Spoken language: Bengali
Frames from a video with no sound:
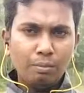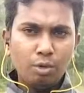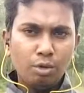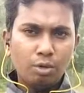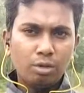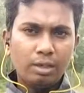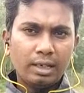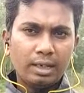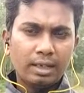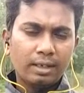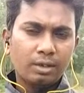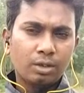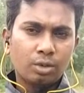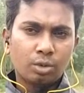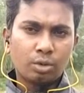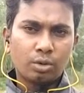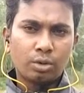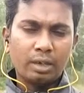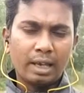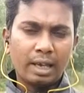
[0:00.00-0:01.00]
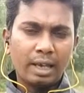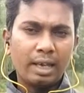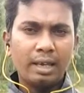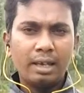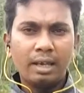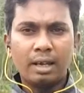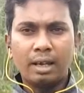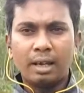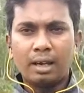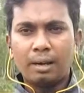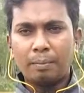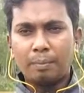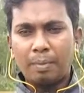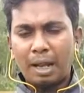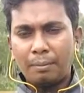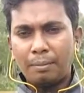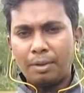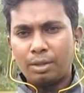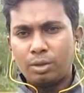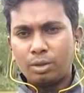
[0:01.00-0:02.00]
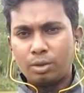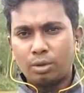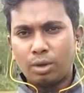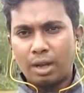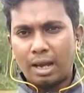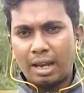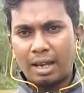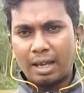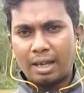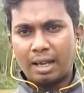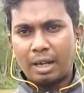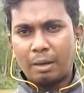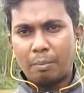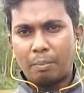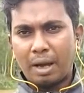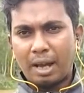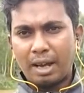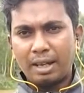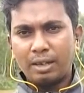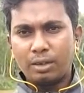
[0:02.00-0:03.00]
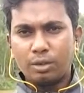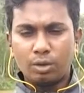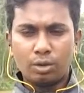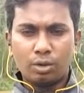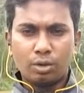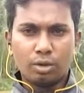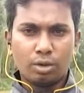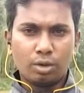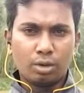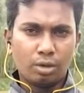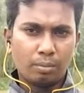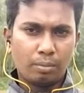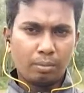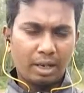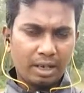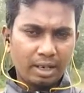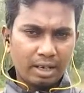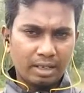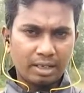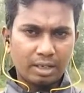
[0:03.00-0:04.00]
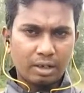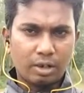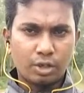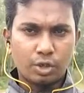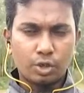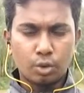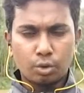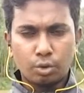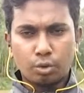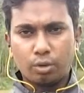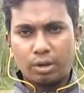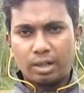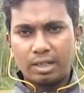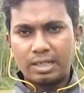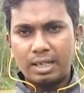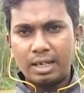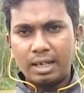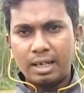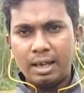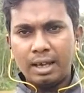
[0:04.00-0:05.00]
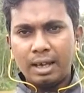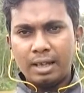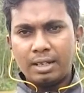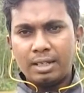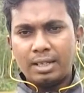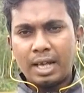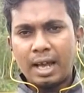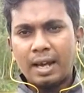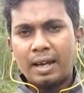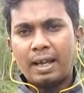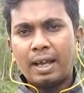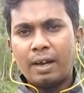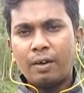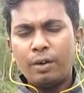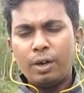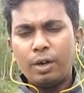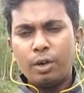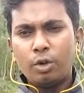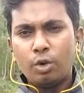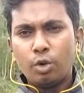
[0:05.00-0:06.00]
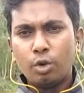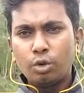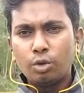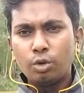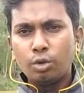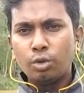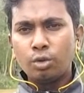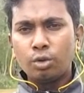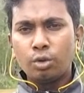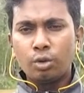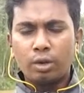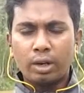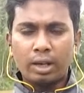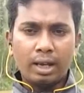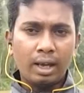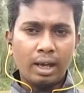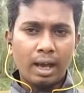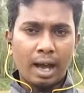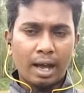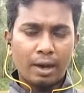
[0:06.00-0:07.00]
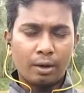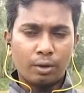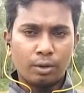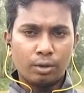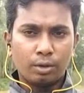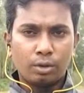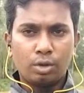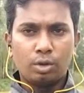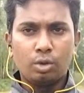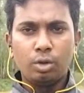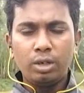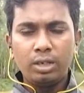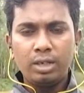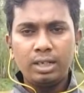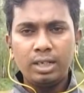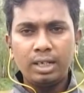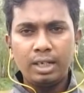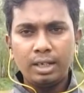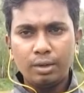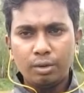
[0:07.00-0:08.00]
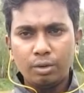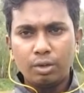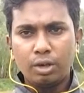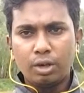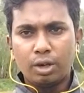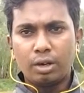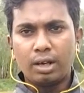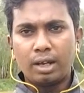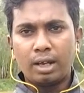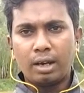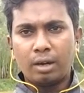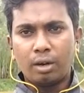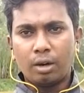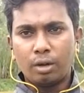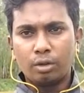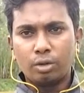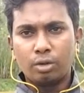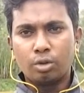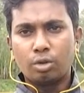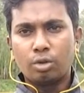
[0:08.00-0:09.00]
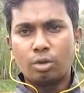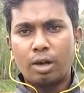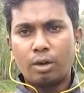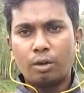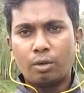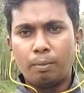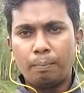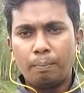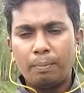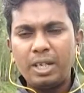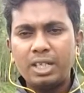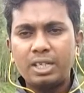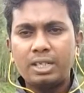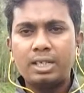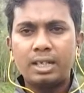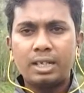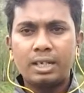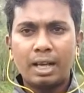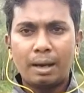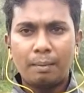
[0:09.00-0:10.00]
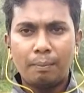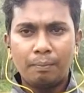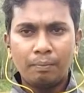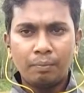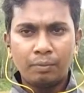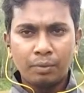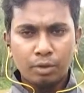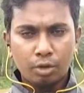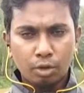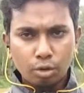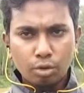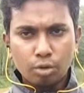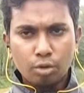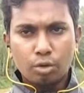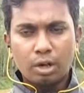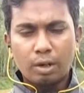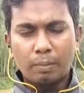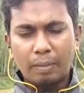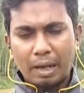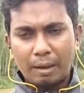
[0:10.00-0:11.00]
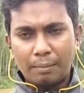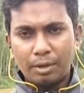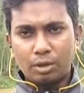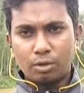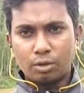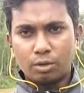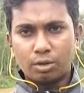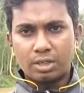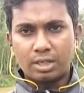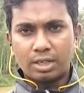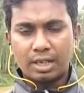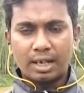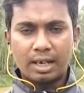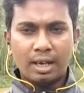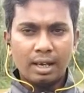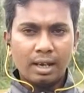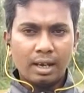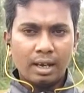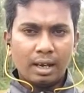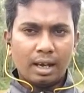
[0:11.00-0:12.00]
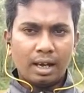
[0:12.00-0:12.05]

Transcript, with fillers: এই মুহূর্তে কিন্তু এই প্লাবিত এলাকার পানিগুলো বেরিয়ে যাওয়া শুরু করেছে যার কারণে নতুন করে আরও দুইটি ইউনিয়নের অন্তত আরও বিশটি গ্রাম নতুন করে প্লাবিত হচ্ছে